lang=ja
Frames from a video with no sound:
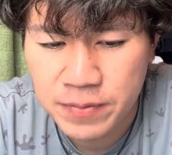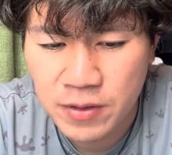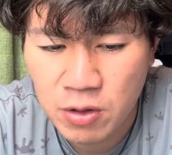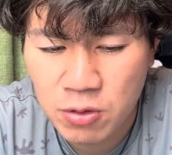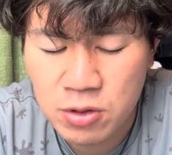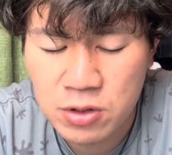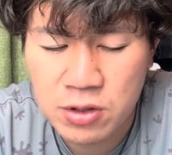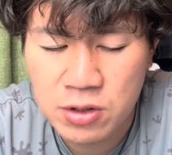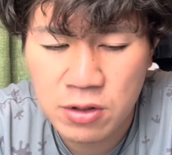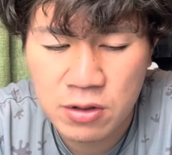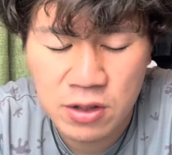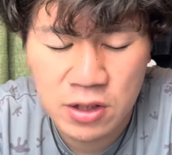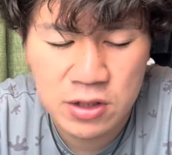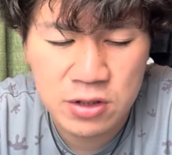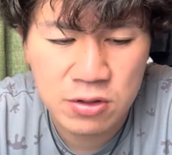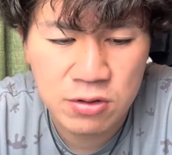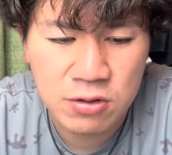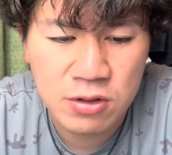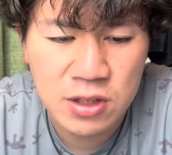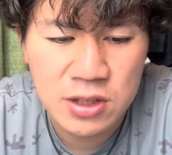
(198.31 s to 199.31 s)
おるっていうか、
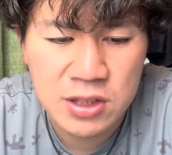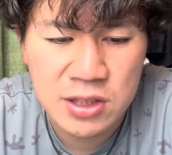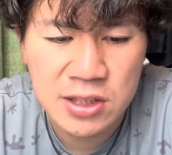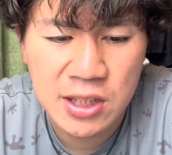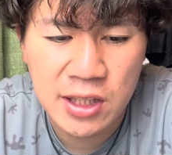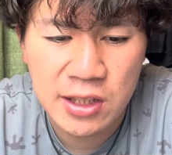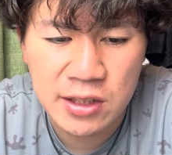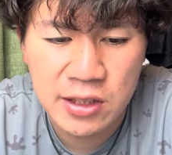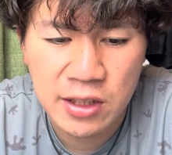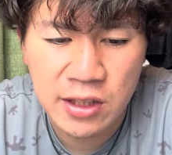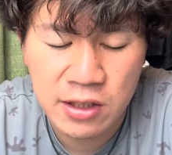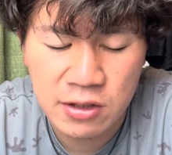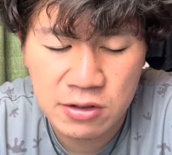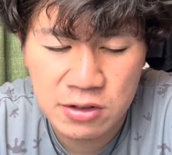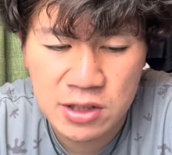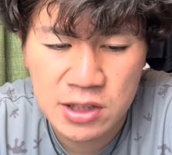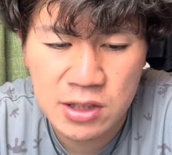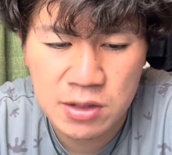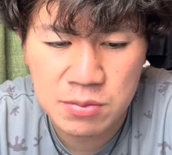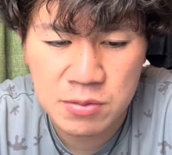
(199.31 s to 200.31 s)
そういうのが試合に出れる
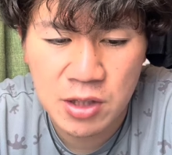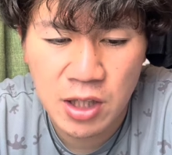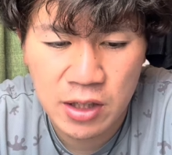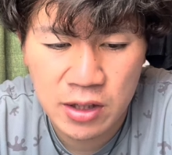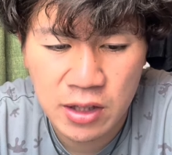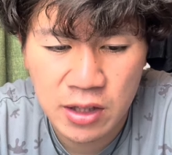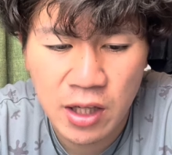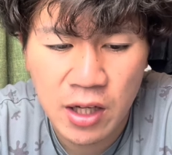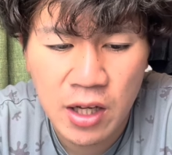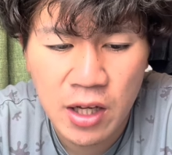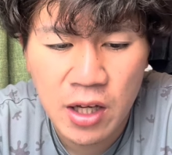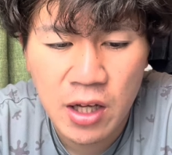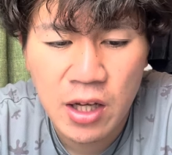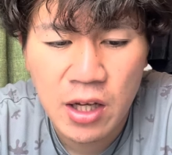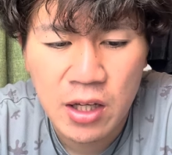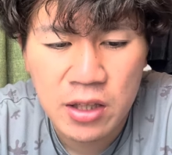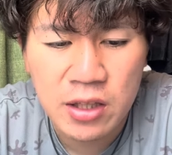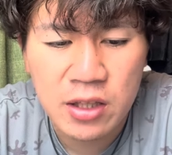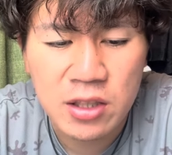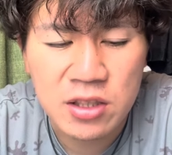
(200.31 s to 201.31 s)
チームなんで。だか
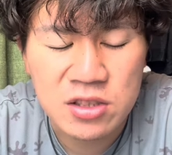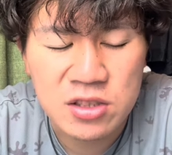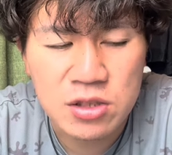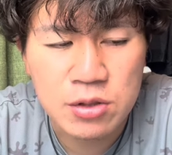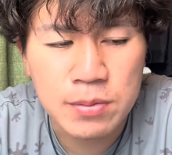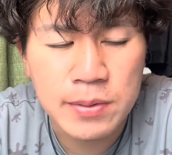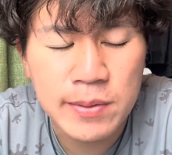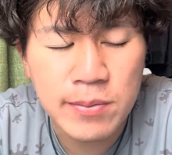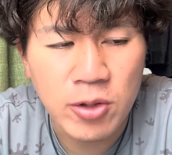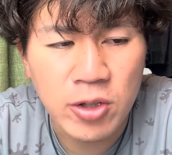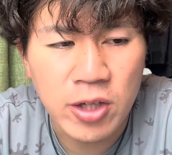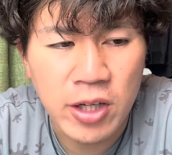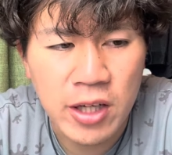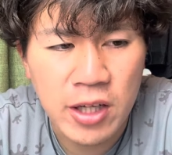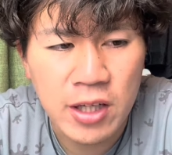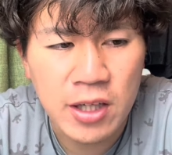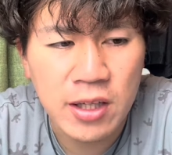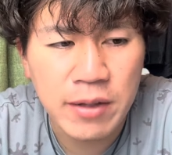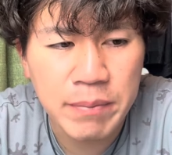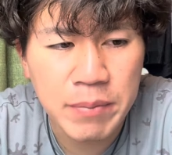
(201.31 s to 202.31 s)
ら守備もね、
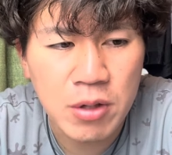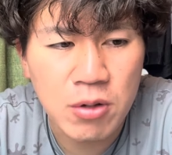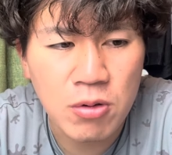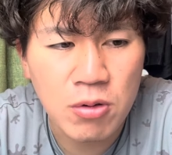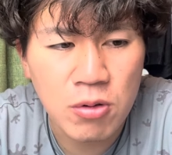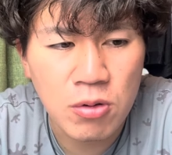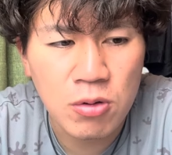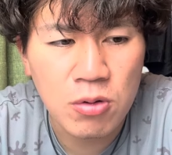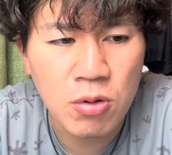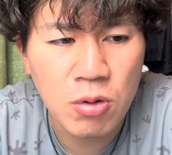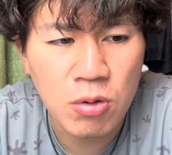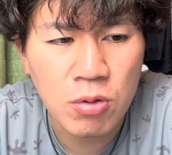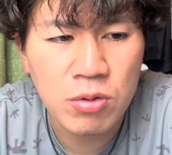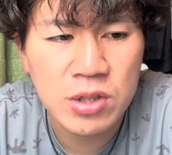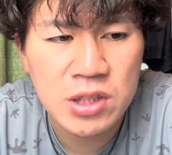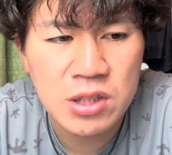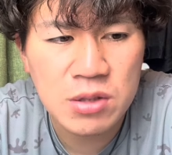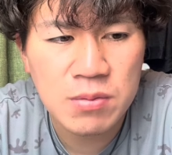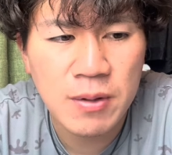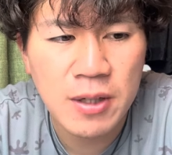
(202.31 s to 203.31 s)
やっぱこう、ここ
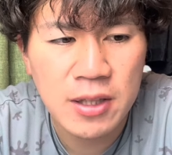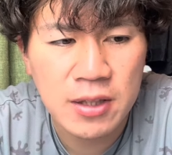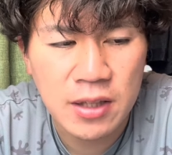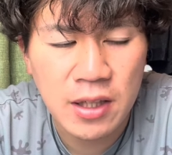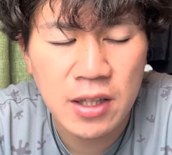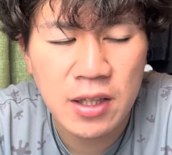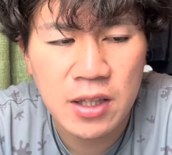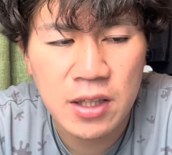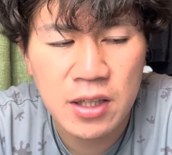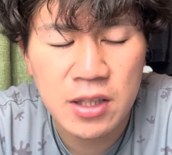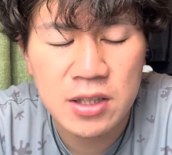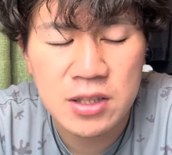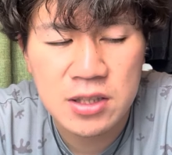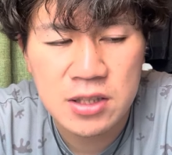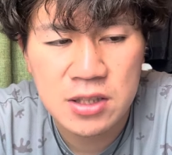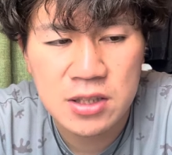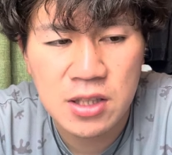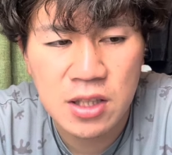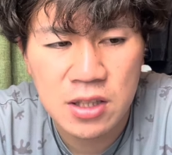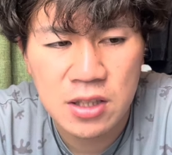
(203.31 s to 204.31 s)
一番で、え
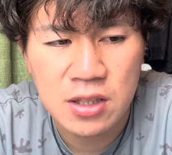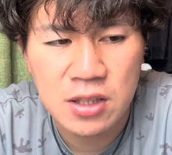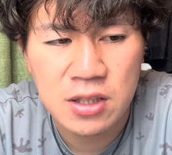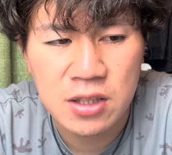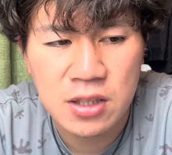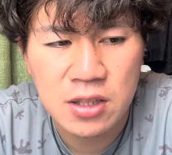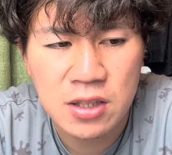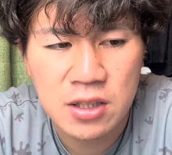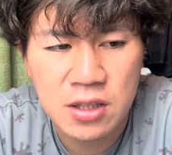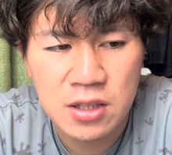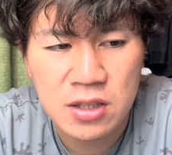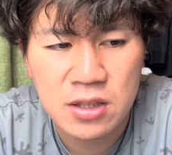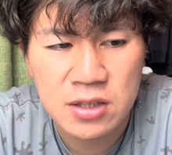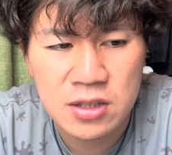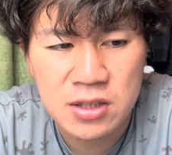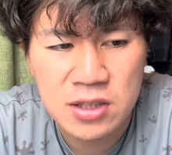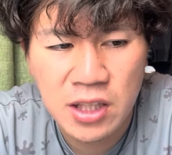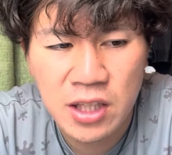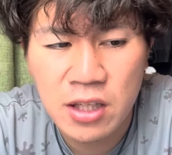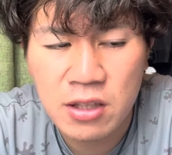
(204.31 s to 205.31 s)
しっかり、
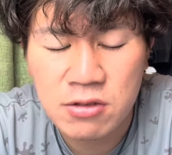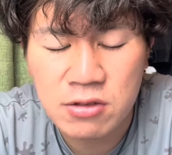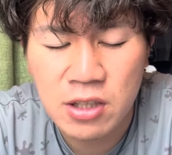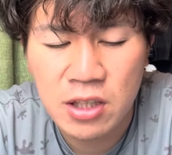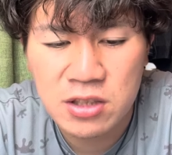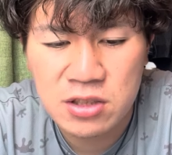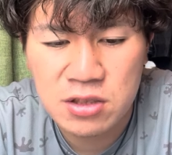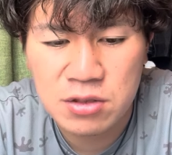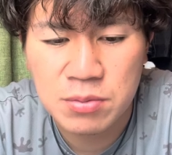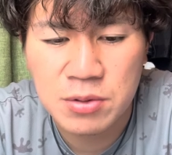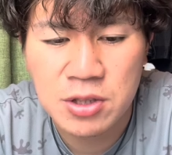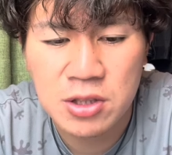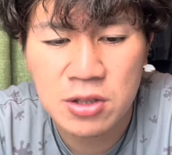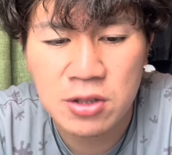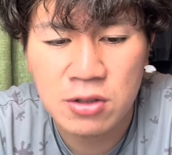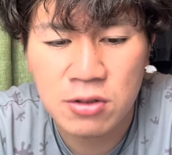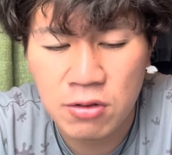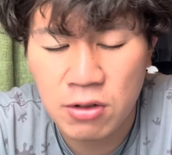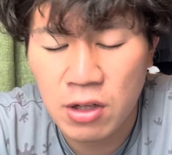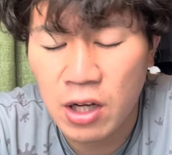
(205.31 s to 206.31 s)
チャラくない守備って
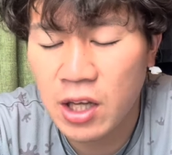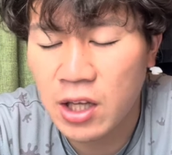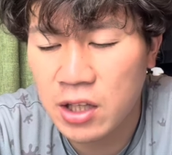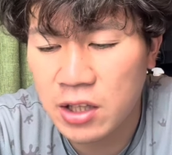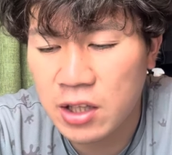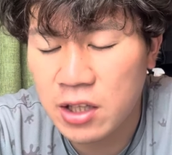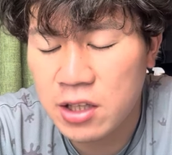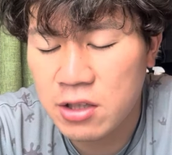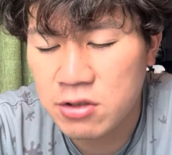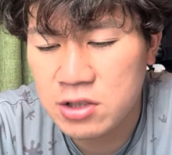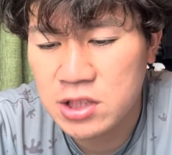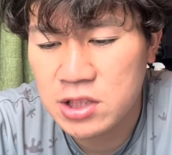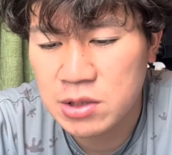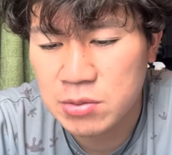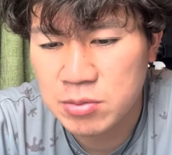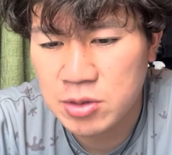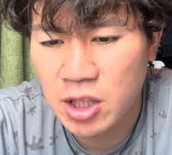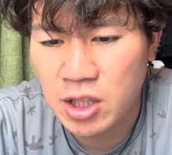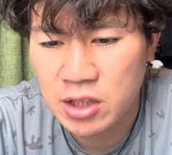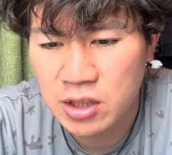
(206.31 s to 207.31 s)
いうのをね、できる
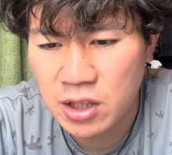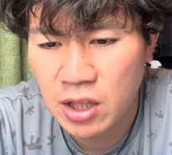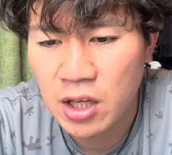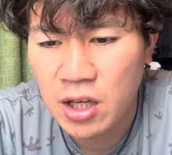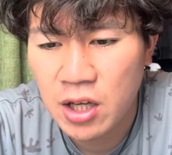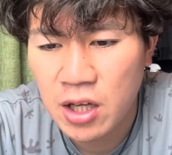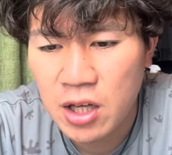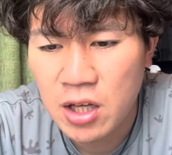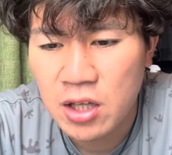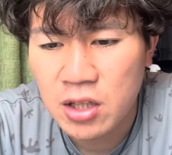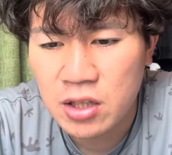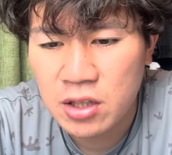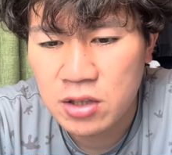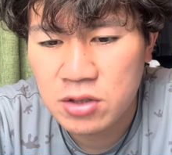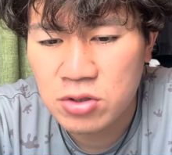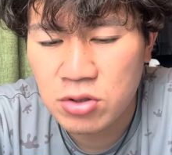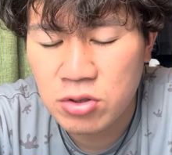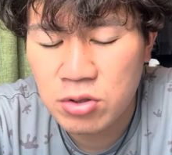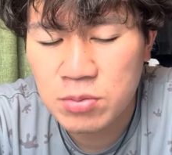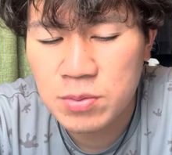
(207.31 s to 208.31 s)
チームなんで。だから
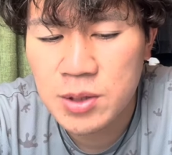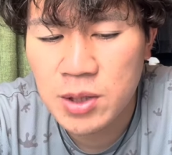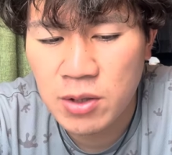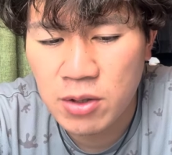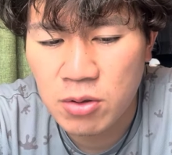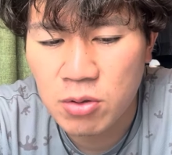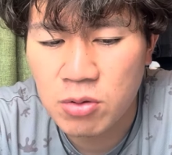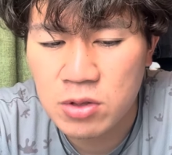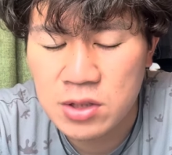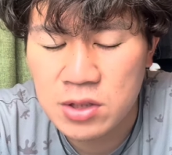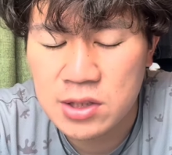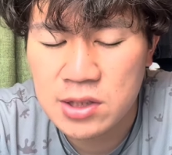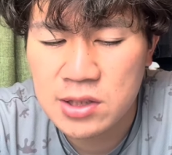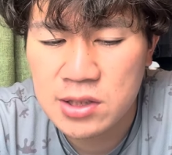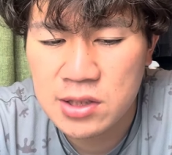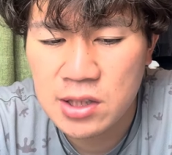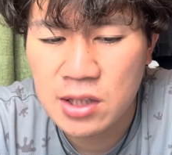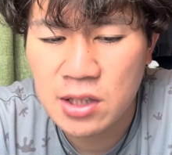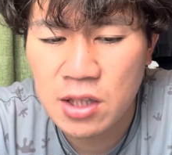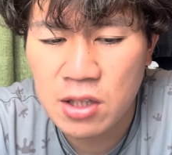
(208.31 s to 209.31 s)
そういう意味ではね、これ人
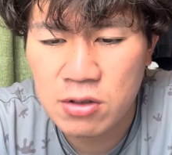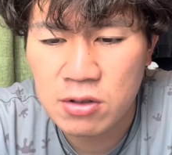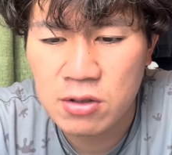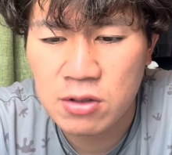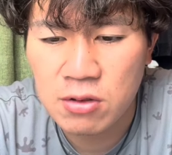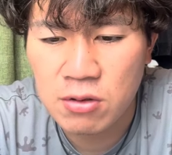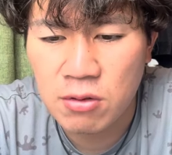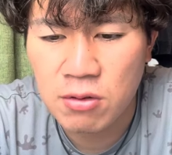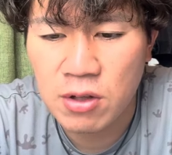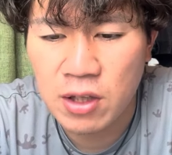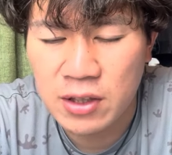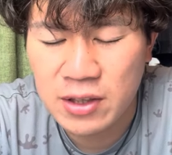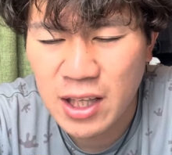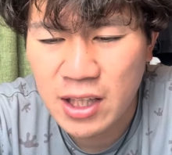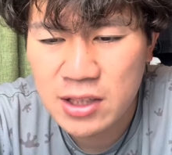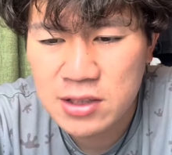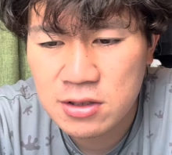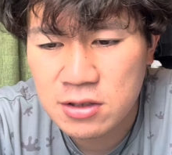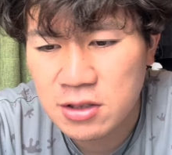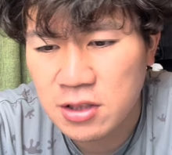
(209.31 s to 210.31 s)
生学園の方が
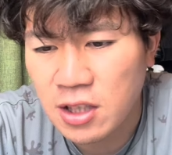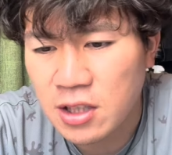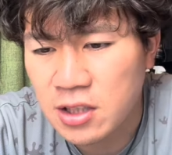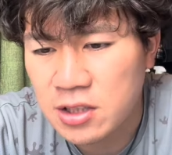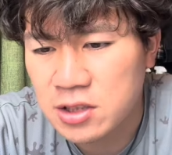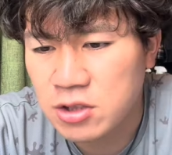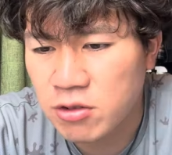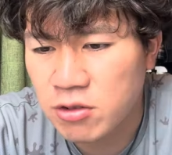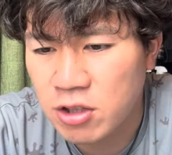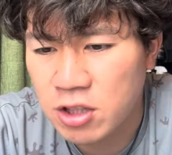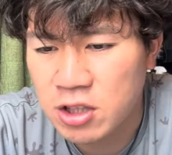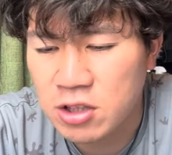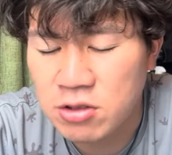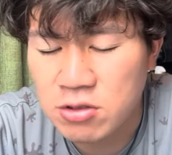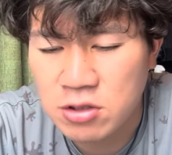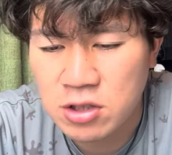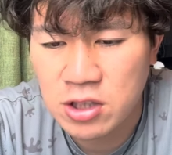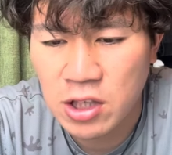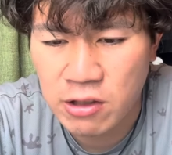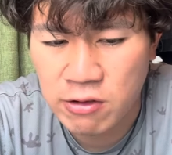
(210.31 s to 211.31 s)
夏に関してはね、
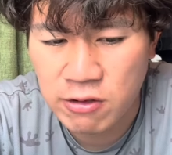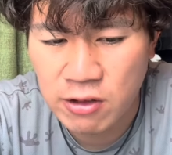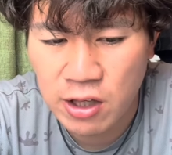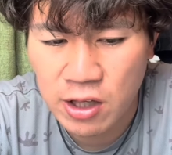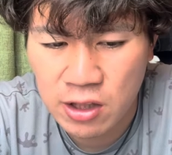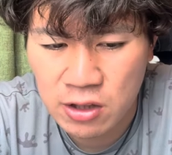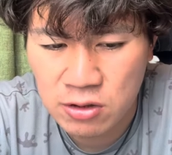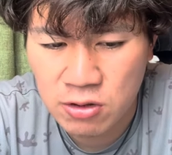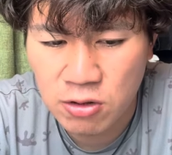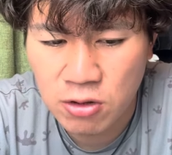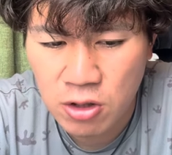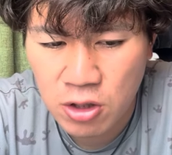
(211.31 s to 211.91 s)
有利なのかなと。